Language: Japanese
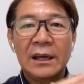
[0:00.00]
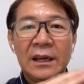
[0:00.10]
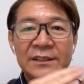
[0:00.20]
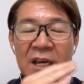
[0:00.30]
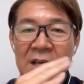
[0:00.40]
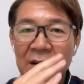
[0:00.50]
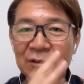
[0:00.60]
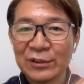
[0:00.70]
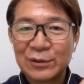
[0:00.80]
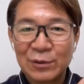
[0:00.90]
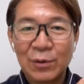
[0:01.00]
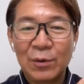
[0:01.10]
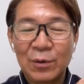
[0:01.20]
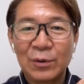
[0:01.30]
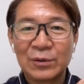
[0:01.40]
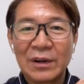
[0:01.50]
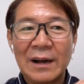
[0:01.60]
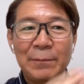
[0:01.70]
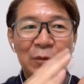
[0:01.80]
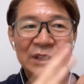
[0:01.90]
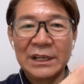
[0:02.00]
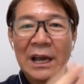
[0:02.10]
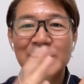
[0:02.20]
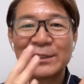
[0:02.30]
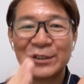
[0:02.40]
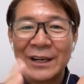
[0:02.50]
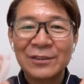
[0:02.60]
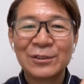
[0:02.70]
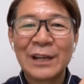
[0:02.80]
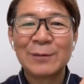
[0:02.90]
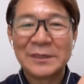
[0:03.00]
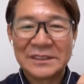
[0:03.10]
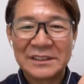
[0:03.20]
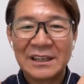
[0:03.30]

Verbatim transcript: えー、制約する方法とかもう違いますよねノータイプ別に。